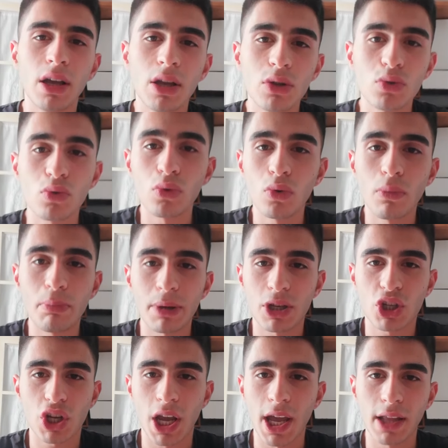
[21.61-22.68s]

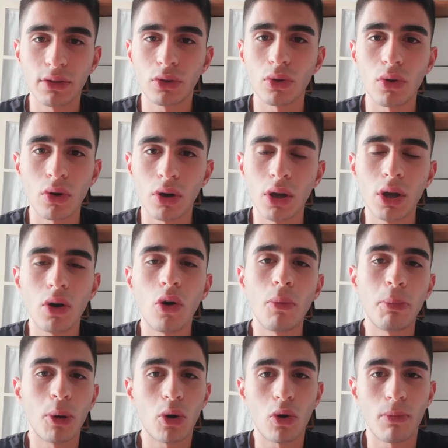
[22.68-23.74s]
sull'1% o
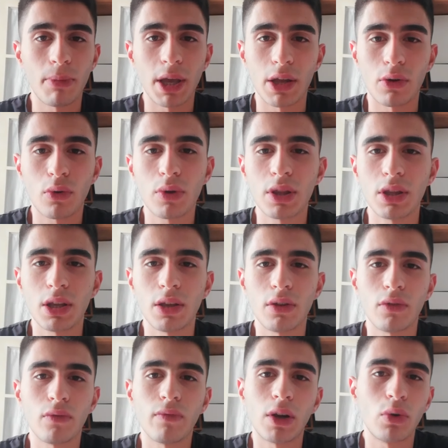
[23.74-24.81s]
poco meno,
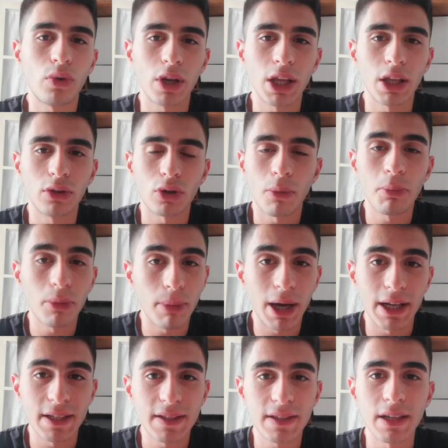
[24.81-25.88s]
quindi valori troppo
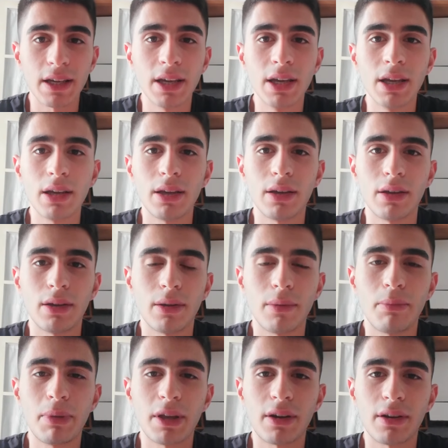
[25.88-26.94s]
bassi eh,
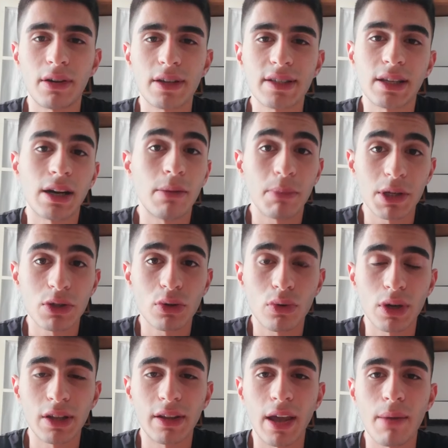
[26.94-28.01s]
per restare al passo
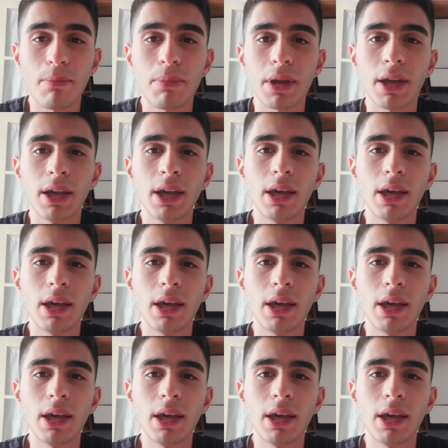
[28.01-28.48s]
con i tempi